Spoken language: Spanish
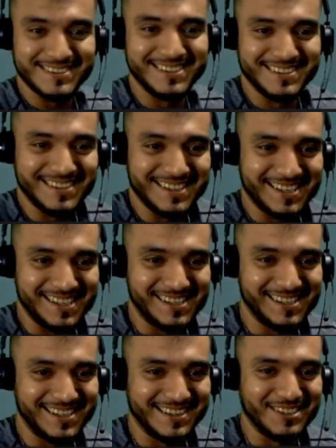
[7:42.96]
de
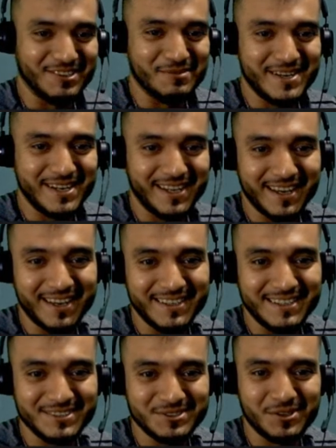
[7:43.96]
Latinoamérica y
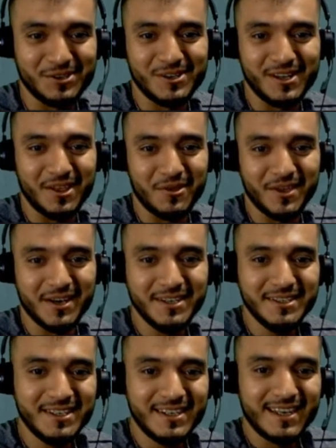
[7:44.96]
surgió la duda
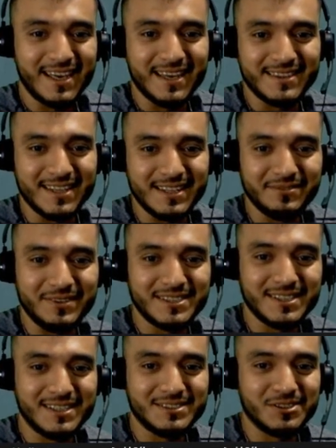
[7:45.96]
qué tan
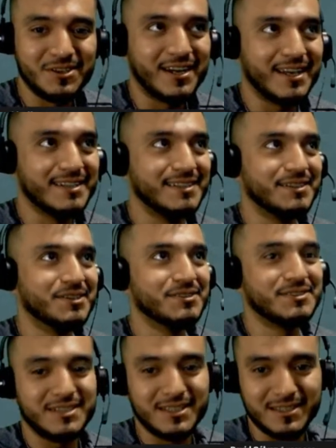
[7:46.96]
difíciles son los requisitos
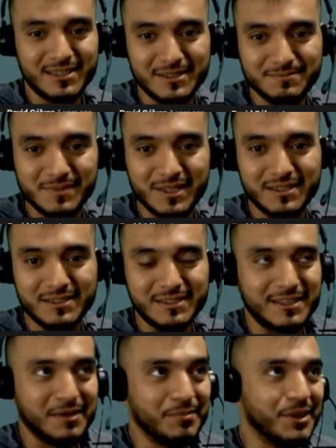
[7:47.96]
ah, eh,
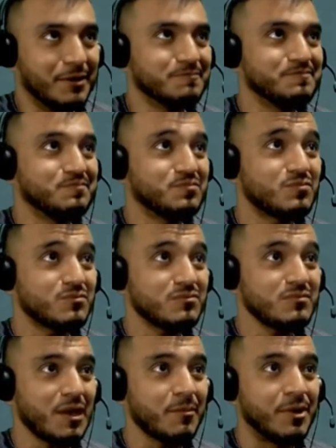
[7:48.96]
que piden.
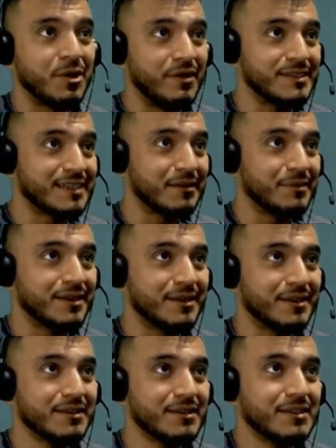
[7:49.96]
Bueno, básicamente
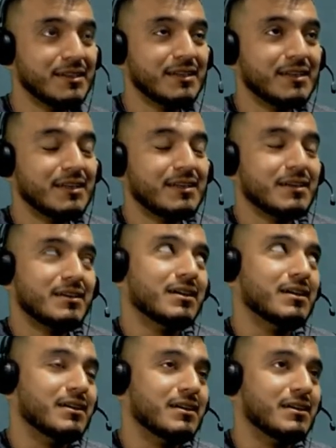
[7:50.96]

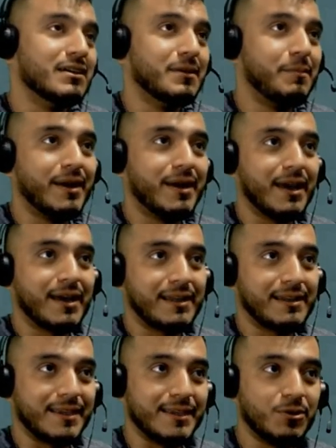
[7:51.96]
ah, para
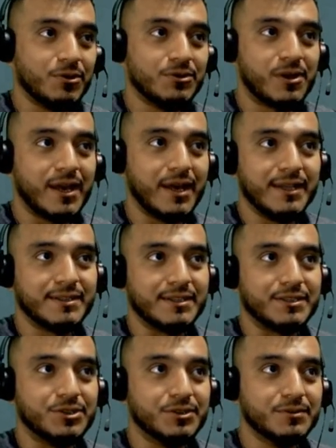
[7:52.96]
tener una organización